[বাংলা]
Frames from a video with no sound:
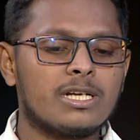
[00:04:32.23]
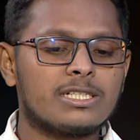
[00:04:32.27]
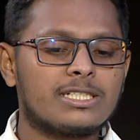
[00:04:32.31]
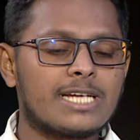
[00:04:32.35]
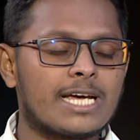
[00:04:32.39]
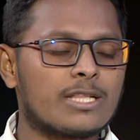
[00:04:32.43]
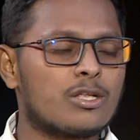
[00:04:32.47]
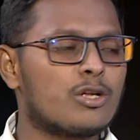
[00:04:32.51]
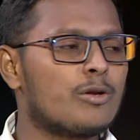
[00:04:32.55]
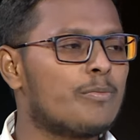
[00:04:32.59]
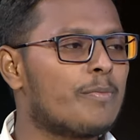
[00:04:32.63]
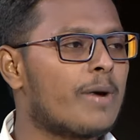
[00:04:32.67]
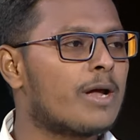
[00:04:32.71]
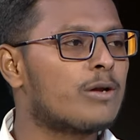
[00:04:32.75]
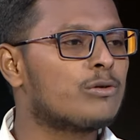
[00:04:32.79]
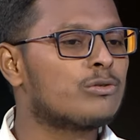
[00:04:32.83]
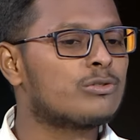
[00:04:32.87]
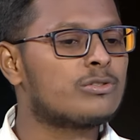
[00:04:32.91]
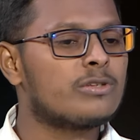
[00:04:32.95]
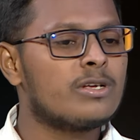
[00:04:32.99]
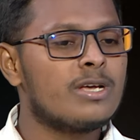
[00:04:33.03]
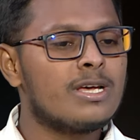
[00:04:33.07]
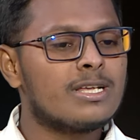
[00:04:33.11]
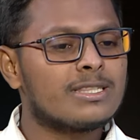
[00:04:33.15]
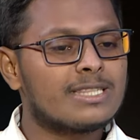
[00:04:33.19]
সাধারণ মানুষ
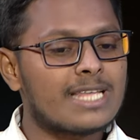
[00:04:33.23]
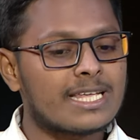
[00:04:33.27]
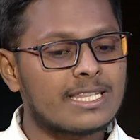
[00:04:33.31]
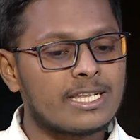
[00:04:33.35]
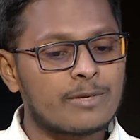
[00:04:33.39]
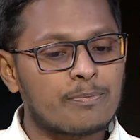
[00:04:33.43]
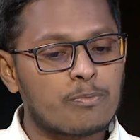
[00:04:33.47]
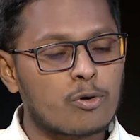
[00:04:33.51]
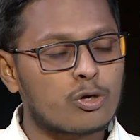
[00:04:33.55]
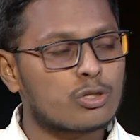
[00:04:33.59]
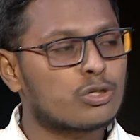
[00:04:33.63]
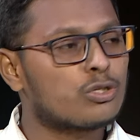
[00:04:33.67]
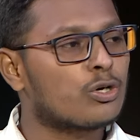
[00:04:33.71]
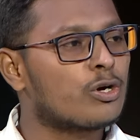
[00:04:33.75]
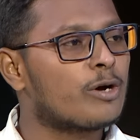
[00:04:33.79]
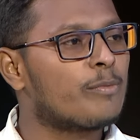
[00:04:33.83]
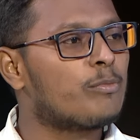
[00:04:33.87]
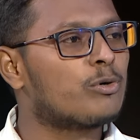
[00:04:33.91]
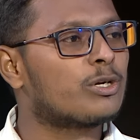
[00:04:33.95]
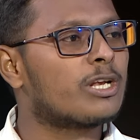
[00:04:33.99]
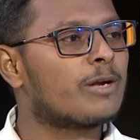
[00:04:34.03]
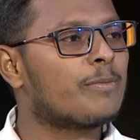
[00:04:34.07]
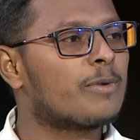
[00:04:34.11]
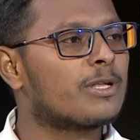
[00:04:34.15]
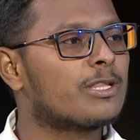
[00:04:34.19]
তাদের প্রত্যক্ষ
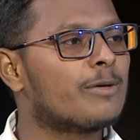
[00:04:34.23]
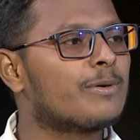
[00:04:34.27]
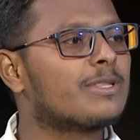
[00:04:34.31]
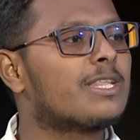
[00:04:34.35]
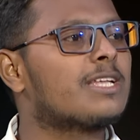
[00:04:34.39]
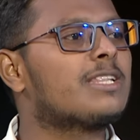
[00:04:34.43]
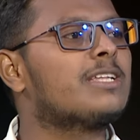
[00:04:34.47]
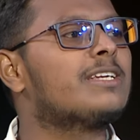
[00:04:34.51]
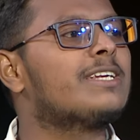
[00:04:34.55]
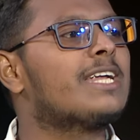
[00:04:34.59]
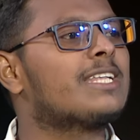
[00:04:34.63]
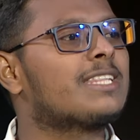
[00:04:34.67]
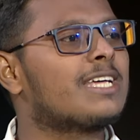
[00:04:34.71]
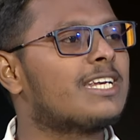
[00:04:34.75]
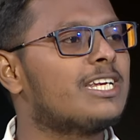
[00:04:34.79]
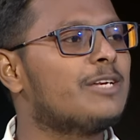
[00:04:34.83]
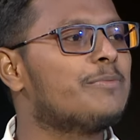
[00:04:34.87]
ভোটের মাধ্যমে তাদের নেতা